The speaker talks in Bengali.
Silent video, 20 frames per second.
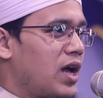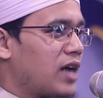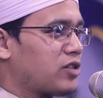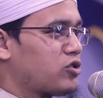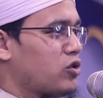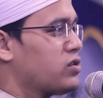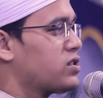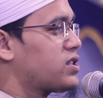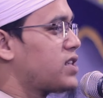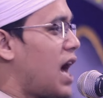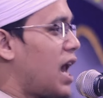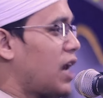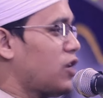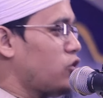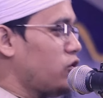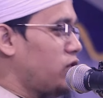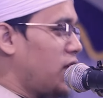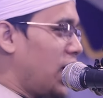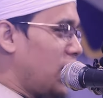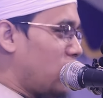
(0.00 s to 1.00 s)
একজন স্যার
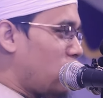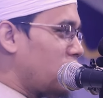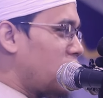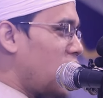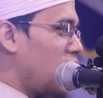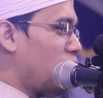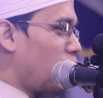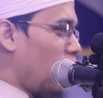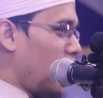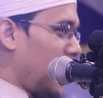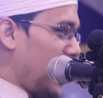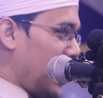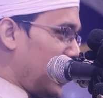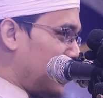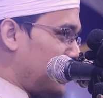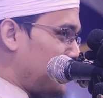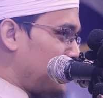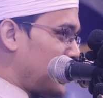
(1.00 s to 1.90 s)
যদি এই কথা বলে